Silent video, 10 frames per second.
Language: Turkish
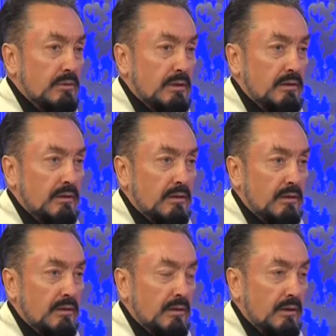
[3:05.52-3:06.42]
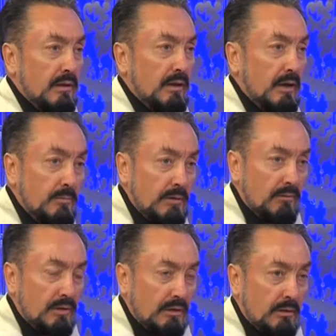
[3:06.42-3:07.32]
ki sen. Hep
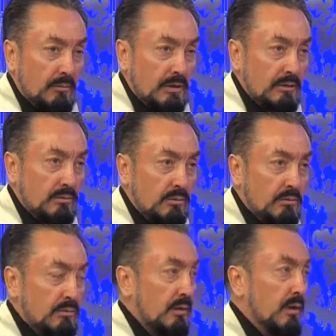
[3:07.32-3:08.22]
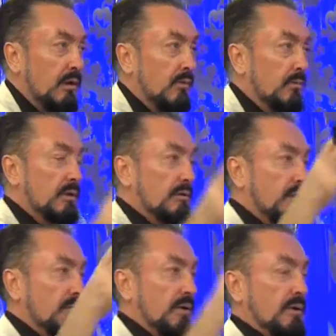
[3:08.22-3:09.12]
nefretten bahsediyorsun. Mesela
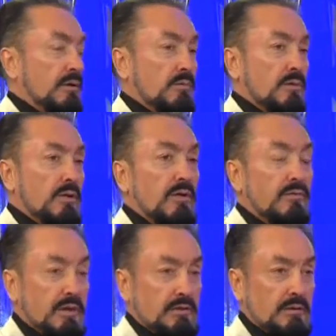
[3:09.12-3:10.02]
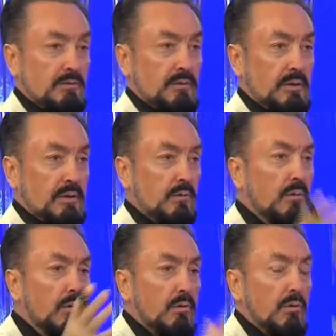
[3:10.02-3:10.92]
sayfalar açmışlar, nefret sayfaları.
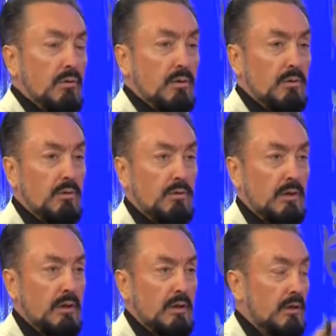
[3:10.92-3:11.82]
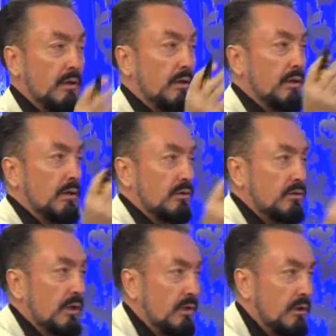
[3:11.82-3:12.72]
O ona, o ona.
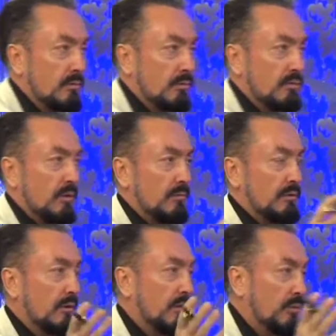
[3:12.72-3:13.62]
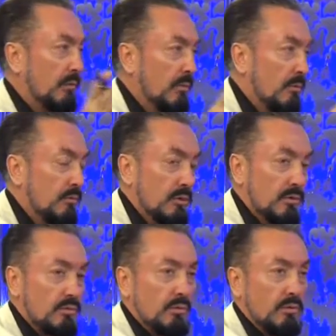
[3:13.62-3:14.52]
Şey Nazım hocamıza, bilmem
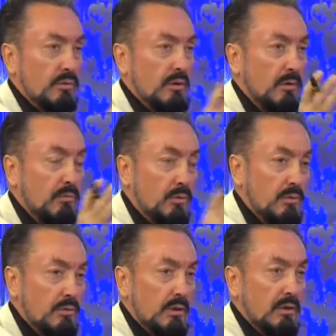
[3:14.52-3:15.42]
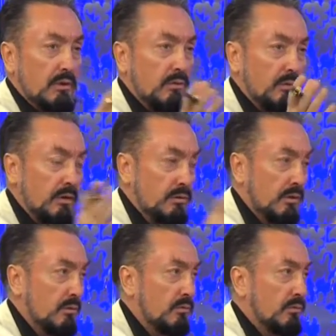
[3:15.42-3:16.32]
işte şu hocaya, bu hocaya, yok
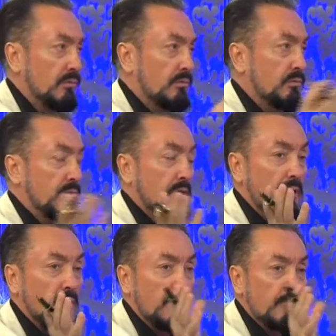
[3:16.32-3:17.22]
Yaşar Nuri Öztürk'e,